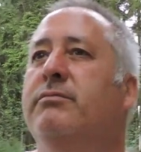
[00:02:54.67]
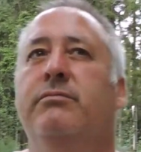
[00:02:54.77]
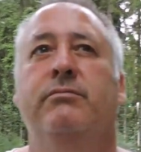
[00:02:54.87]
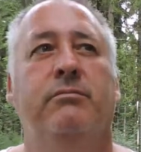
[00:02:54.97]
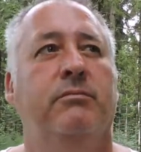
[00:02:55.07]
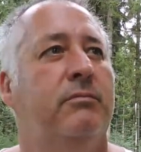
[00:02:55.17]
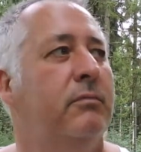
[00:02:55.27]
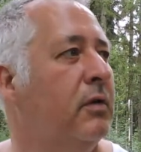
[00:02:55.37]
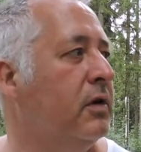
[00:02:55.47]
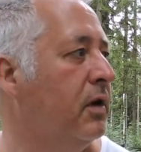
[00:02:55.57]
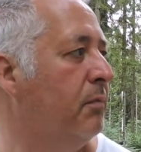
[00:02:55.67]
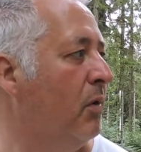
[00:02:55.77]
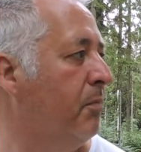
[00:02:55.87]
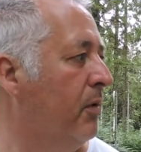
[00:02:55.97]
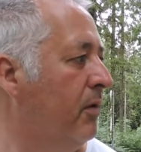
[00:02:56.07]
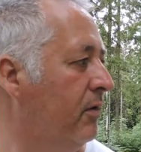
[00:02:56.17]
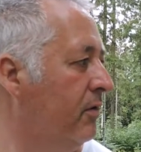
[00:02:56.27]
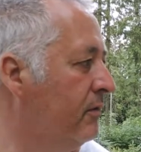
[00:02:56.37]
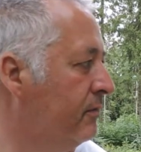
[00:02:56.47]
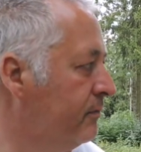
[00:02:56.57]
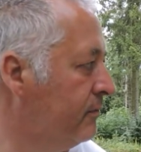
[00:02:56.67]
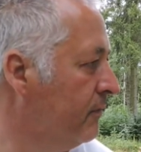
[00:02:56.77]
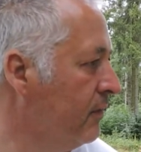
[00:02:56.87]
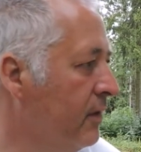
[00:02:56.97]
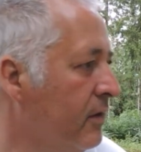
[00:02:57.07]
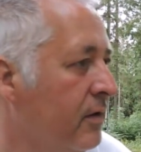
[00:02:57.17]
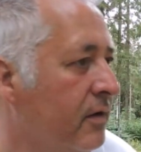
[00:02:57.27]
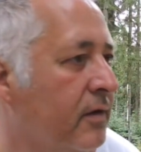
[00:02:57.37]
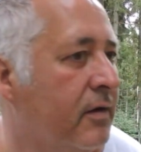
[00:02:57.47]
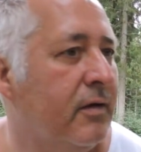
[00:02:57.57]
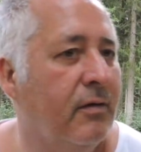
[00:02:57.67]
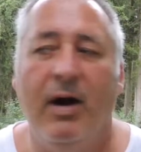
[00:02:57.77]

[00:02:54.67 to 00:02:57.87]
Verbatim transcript: Non, il pleut pas. On est sur la route forestière des pèlerins,